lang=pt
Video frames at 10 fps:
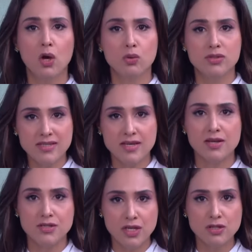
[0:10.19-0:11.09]
Os
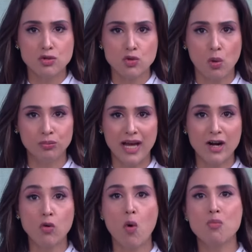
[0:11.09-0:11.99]
exercícios
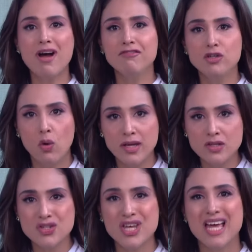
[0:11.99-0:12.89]
contaram com
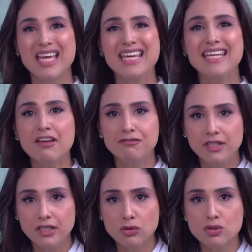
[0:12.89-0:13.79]
aviões e
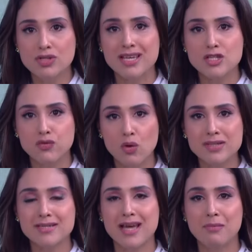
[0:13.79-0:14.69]
navios das
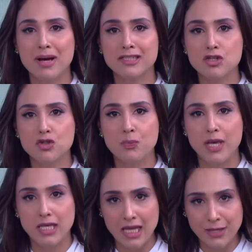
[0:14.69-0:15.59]
Forças Armadas de
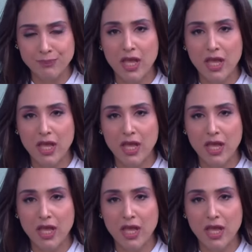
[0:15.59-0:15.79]
Pequim.